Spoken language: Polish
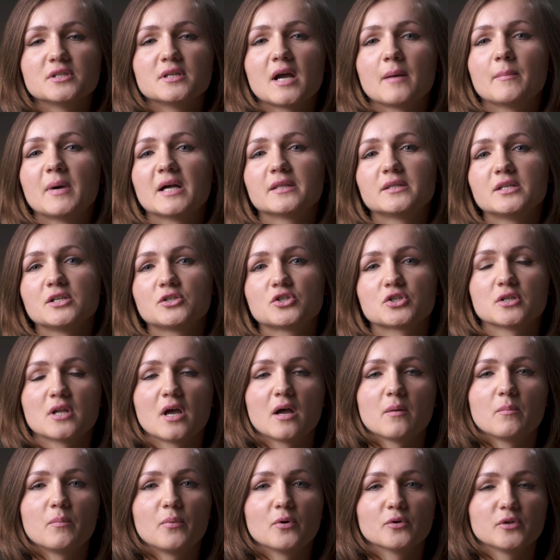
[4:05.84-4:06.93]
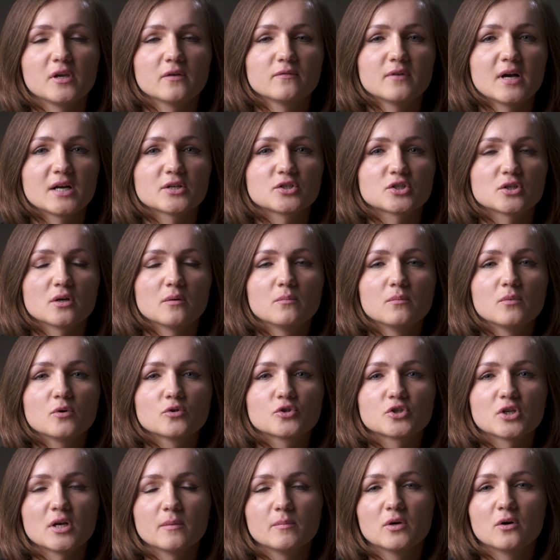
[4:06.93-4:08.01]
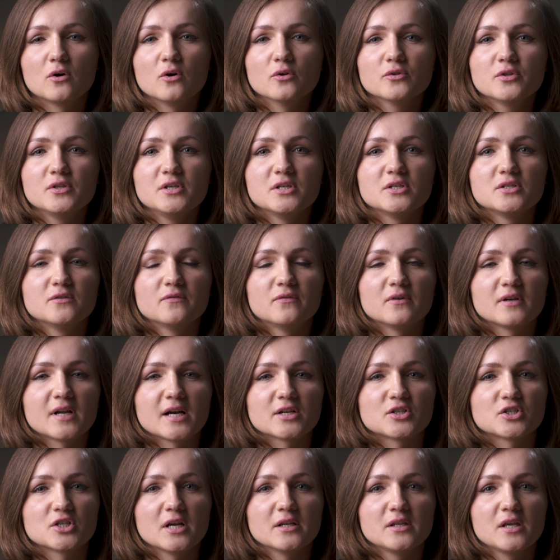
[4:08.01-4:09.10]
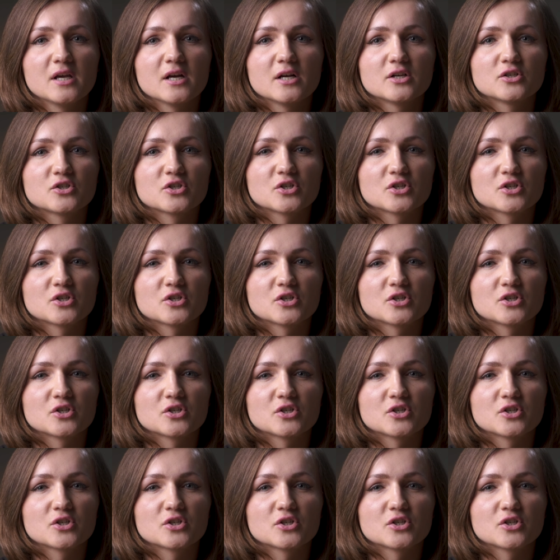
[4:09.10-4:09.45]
dramatyczne, ponieważ możemy odnieść wrażenie,